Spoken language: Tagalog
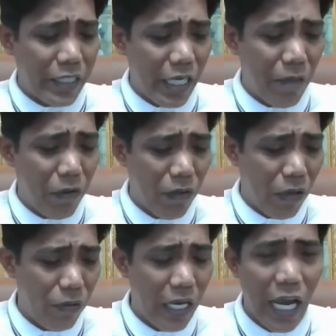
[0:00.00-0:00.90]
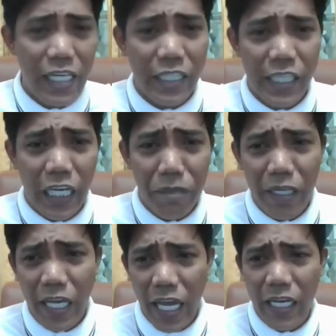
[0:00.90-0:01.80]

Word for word: Sinabi ko lang ho yung alias Igmi na